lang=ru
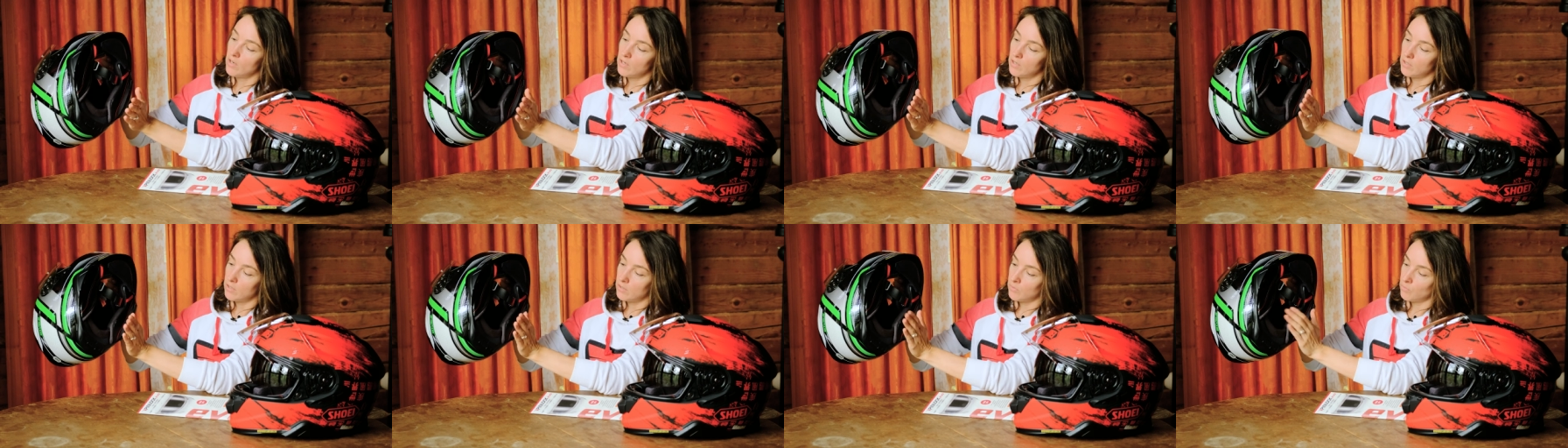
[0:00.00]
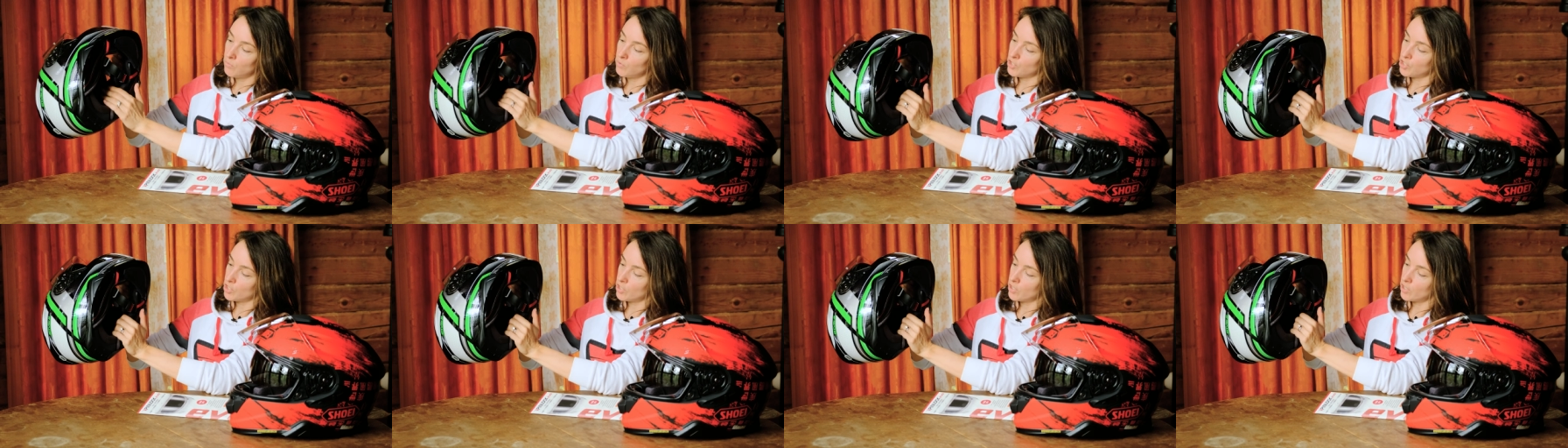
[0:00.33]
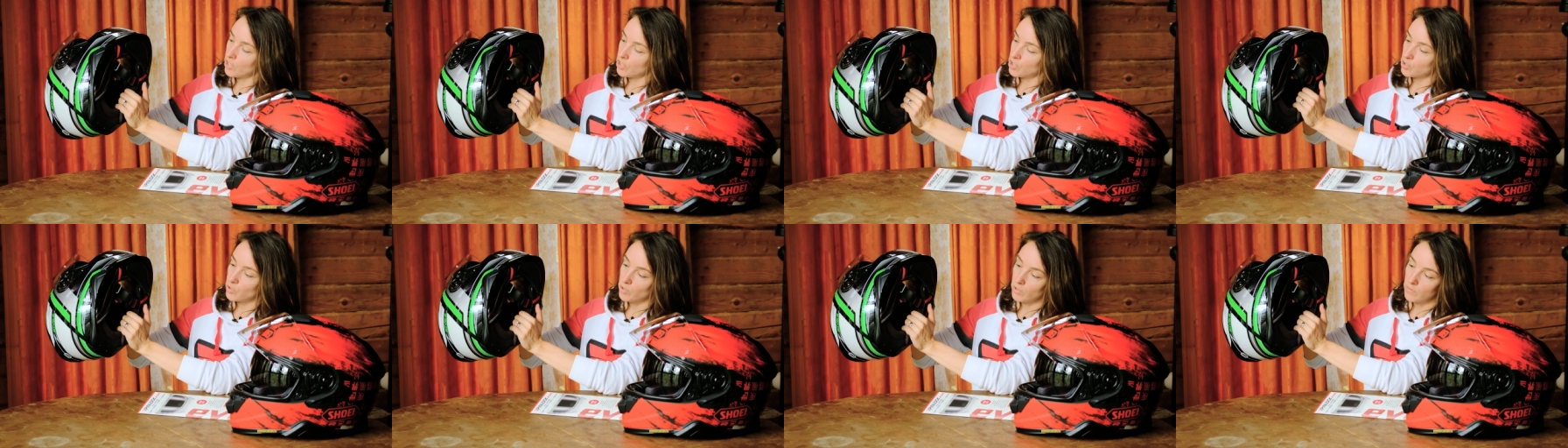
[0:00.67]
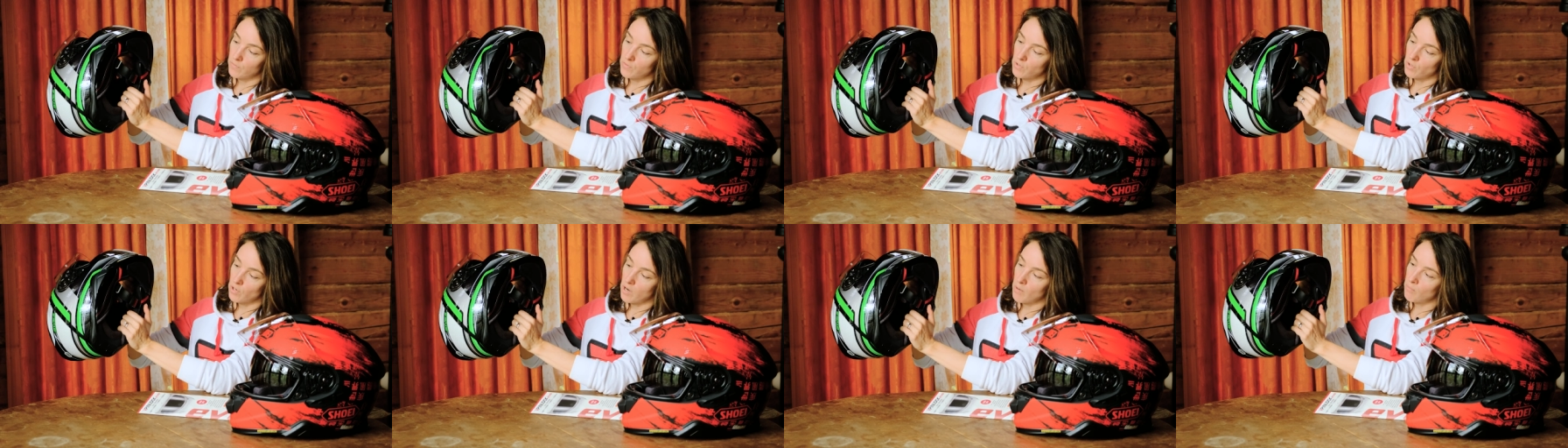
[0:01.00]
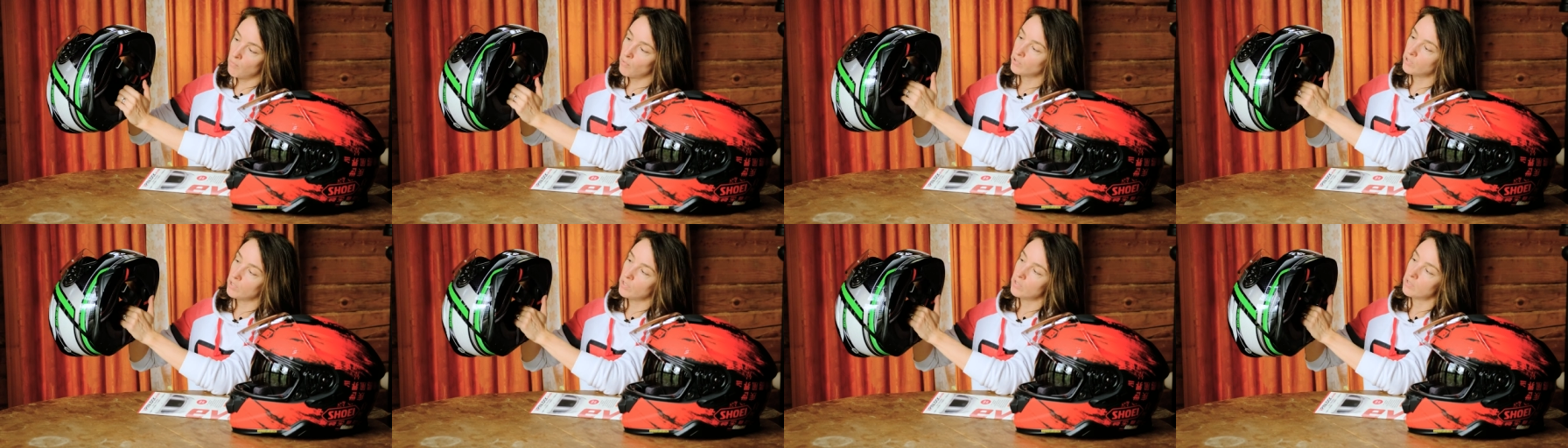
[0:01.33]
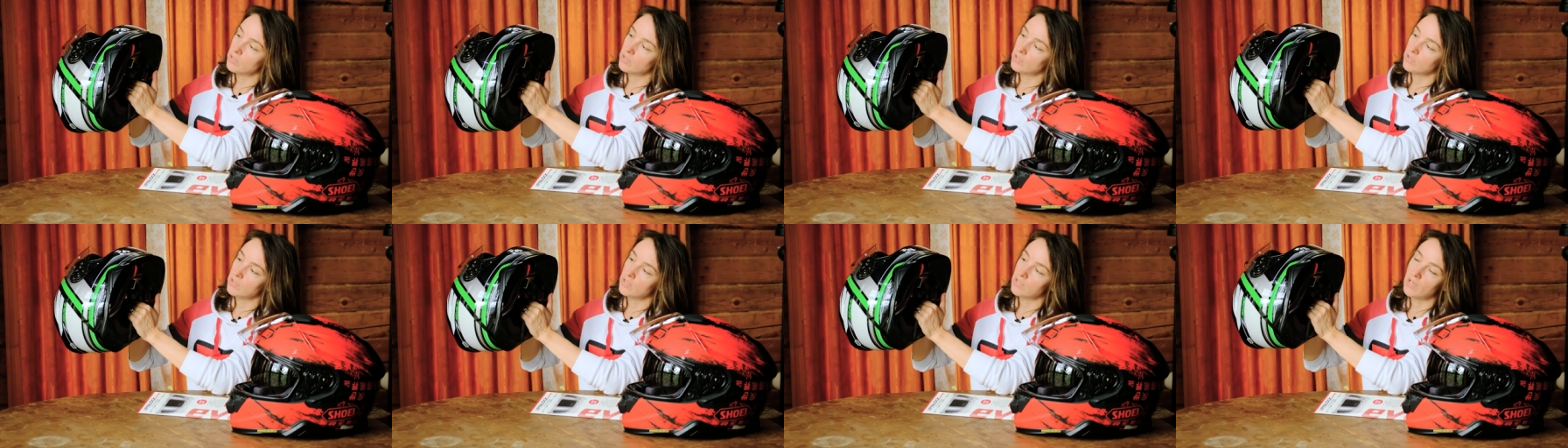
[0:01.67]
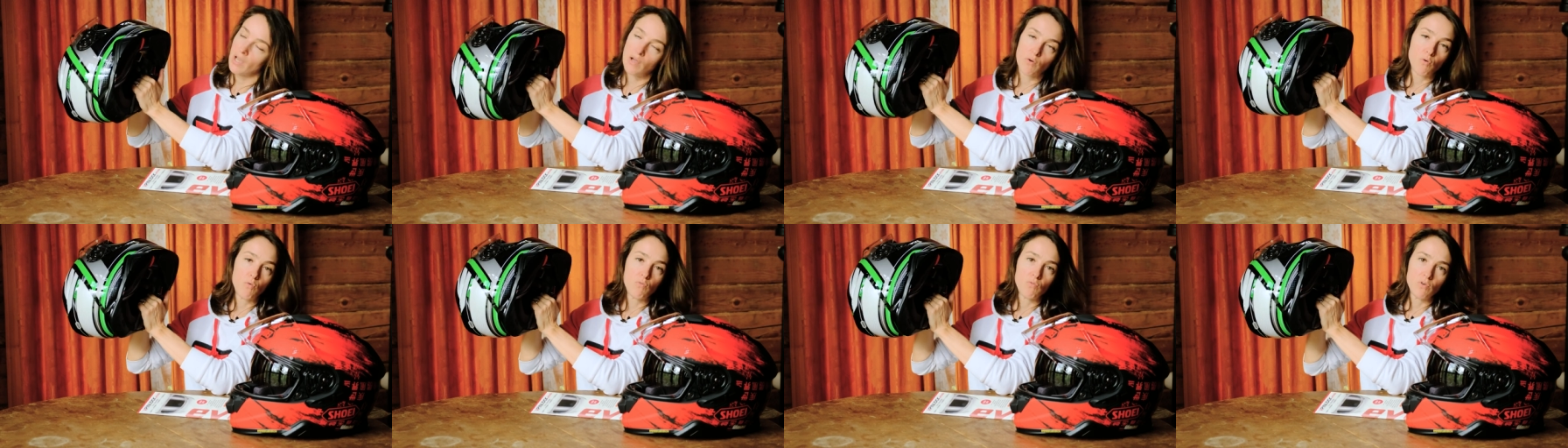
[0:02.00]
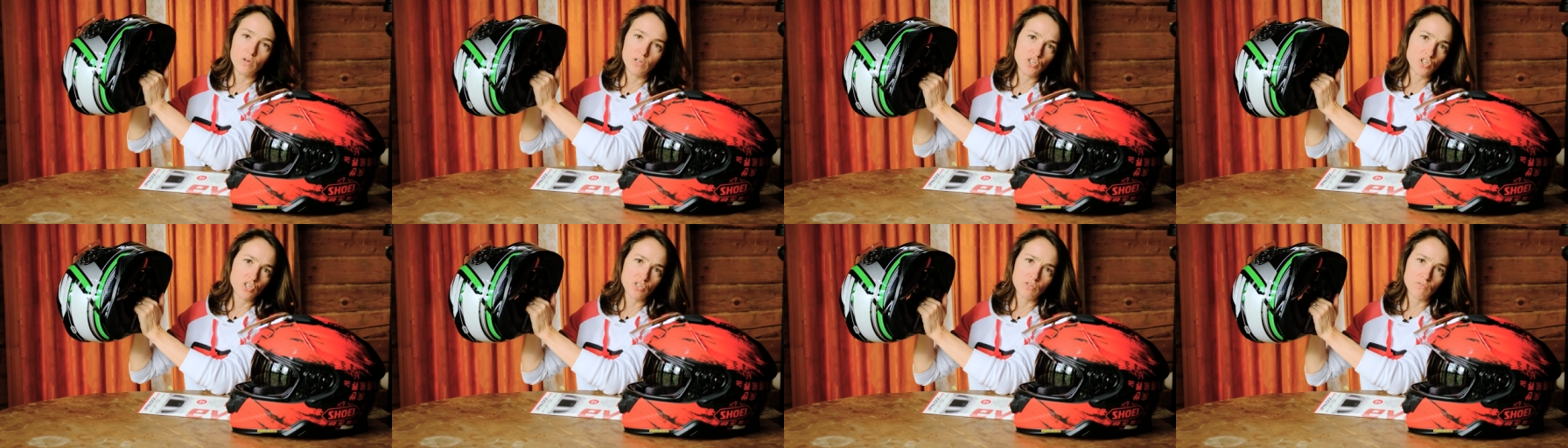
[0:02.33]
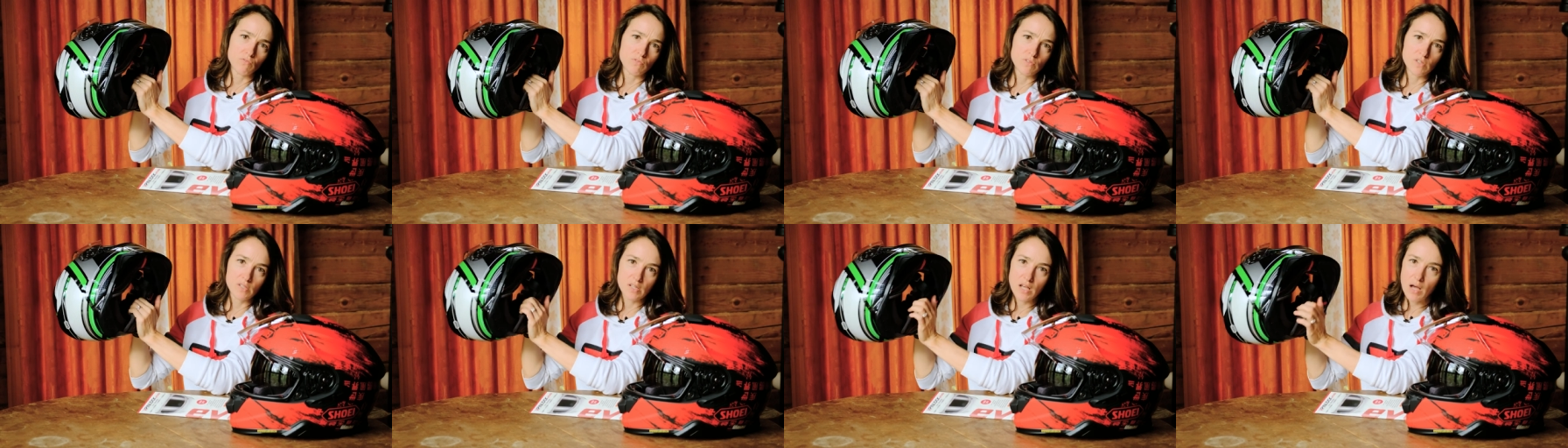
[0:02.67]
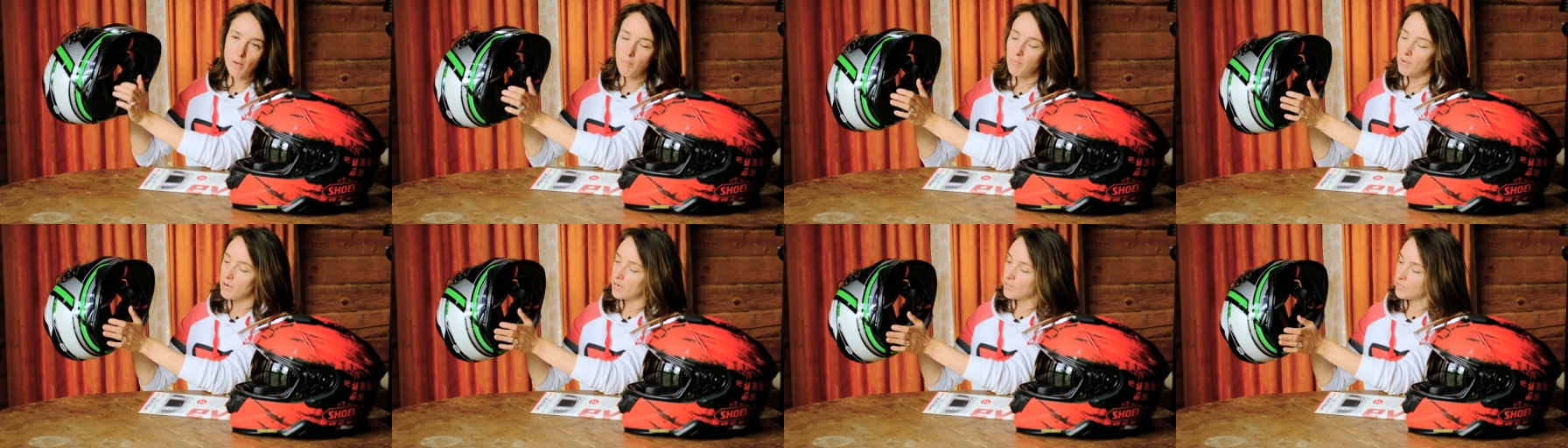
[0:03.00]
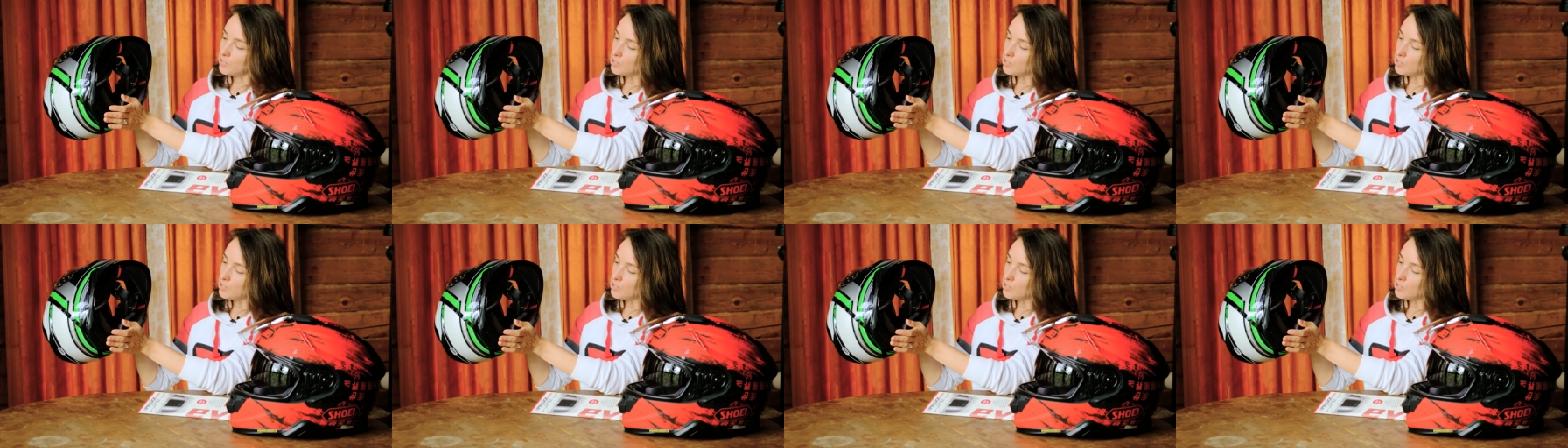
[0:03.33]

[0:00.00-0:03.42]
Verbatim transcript: Э, очень хорошо это все работает, э, никакого лишнего запаха,